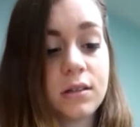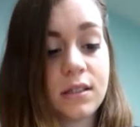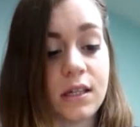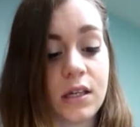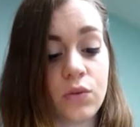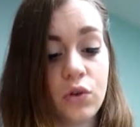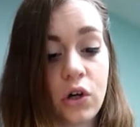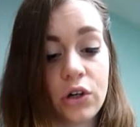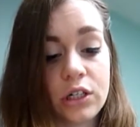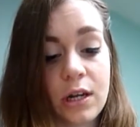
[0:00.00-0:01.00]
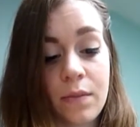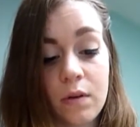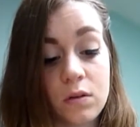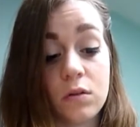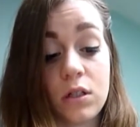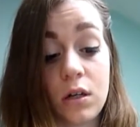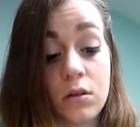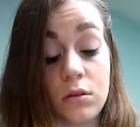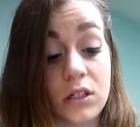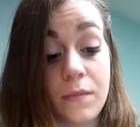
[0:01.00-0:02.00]
C'est une couleur que j'aime
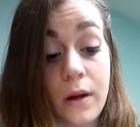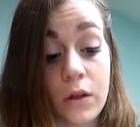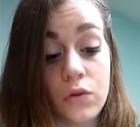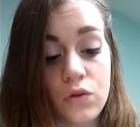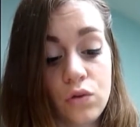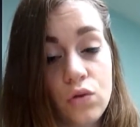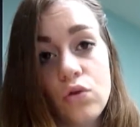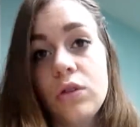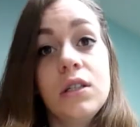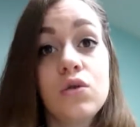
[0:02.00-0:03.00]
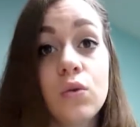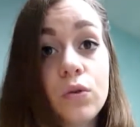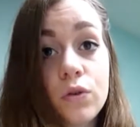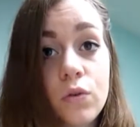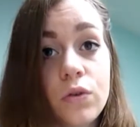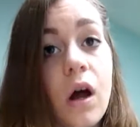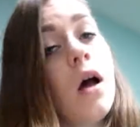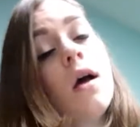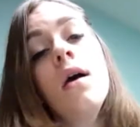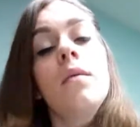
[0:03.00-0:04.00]
par-dessus tout, j'utilise tout le temps, tout le temps.
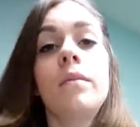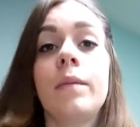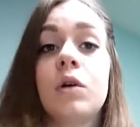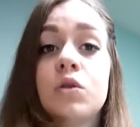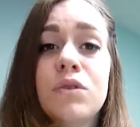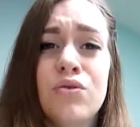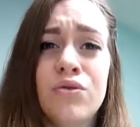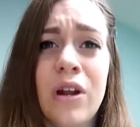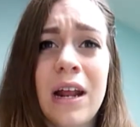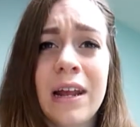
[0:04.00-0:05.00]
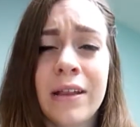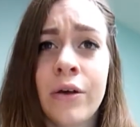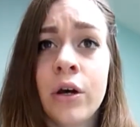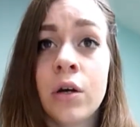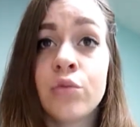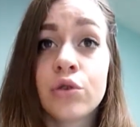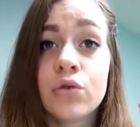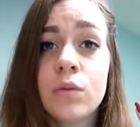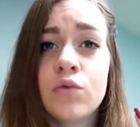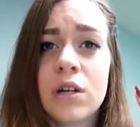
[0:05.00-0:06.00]
Même quand je mets juste de l'eyeliner, comme
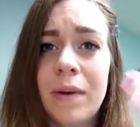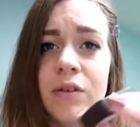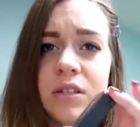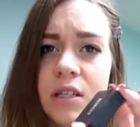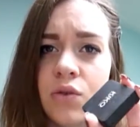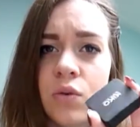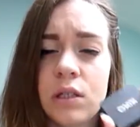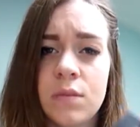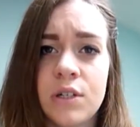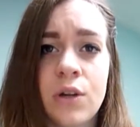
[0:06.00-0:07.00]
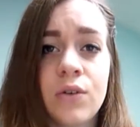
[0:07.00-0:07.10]
aujourd'hui, bon, je n'ai pas utilisé celui-ci, mais j'ai